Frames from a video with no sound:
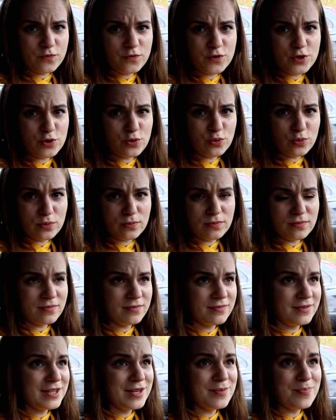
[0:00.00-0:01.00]
всю
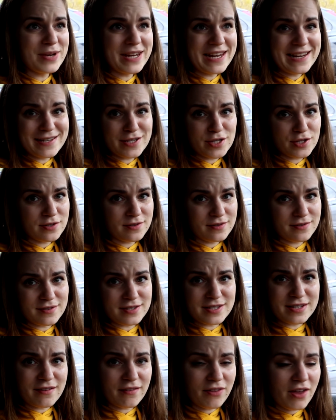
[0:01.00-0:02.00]
непрелесть э,
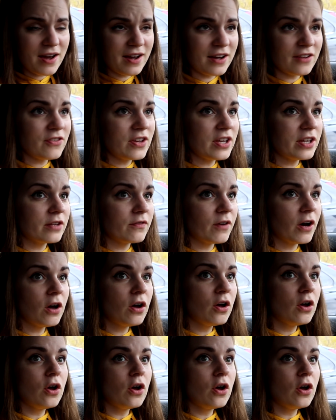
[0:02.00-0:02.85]
зерна кофейного.